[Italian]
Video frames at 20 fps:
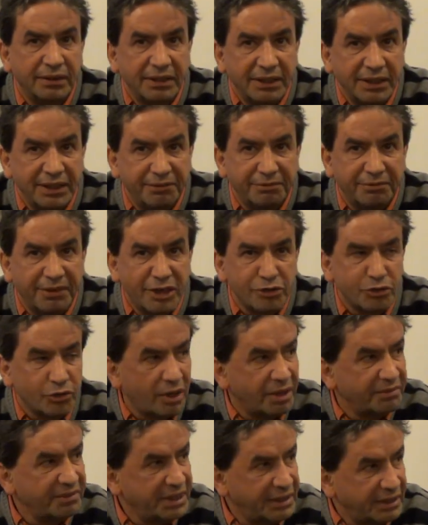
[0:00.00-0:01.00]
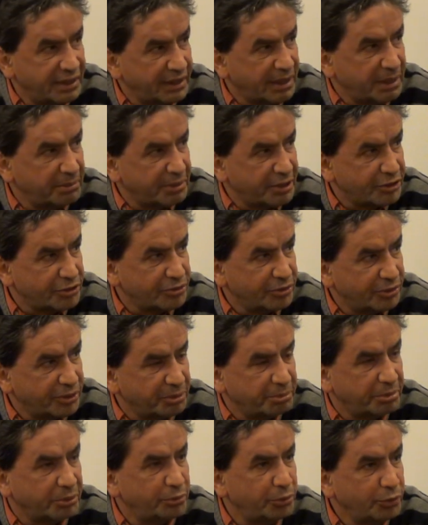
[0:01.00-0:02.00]
invaso la vita delle persone,
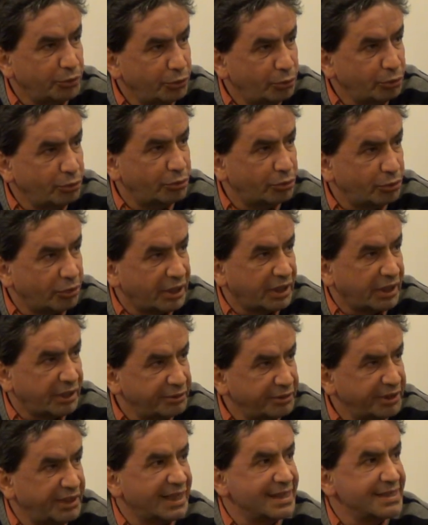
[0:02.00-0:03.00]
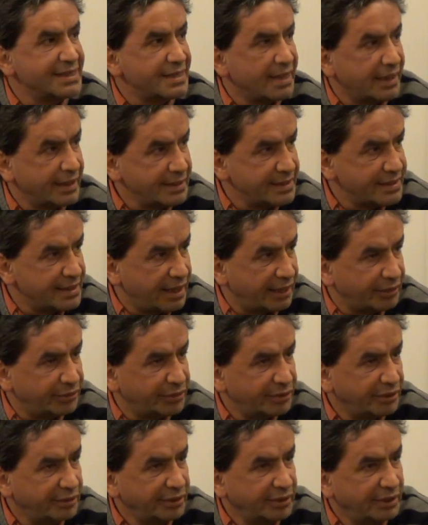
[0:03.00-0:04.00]
per cui tutto era
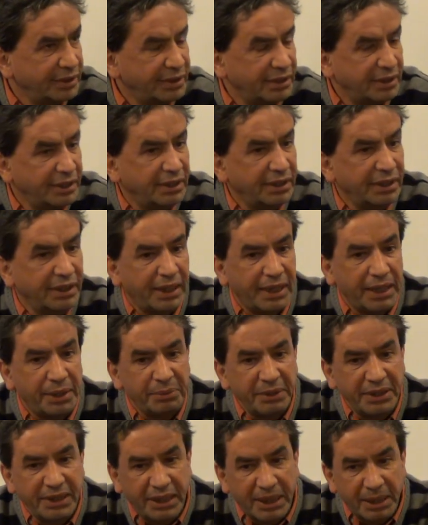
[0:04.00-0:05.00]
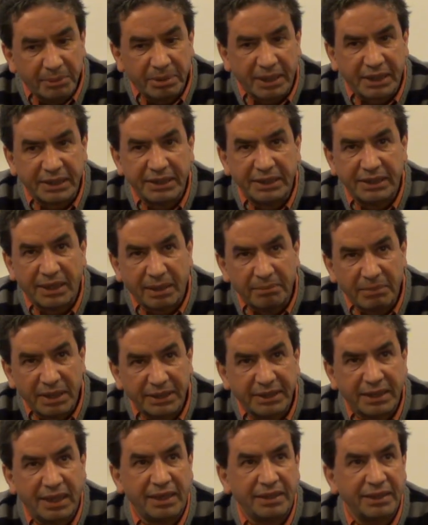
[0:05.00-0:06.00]
finanziarizzato e quindi lì è partita la
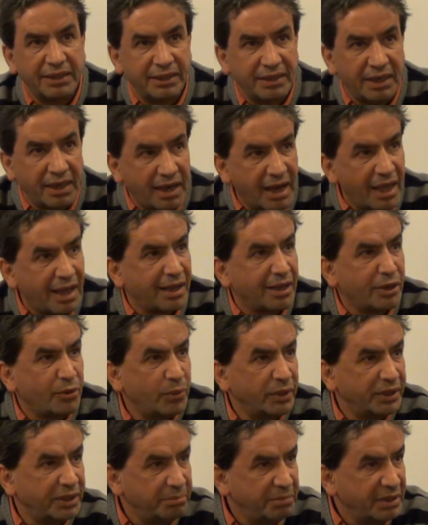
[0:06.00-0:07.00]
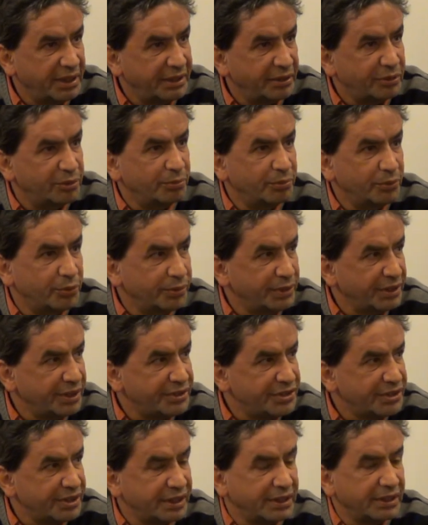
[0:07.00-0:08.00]
battaglia dell'acqua, dei beni comuni,
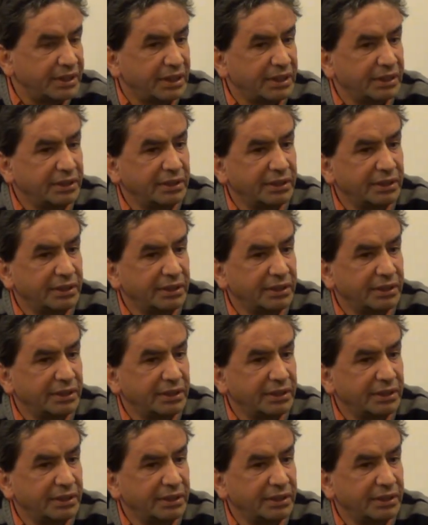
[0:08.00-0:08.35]
eccetera.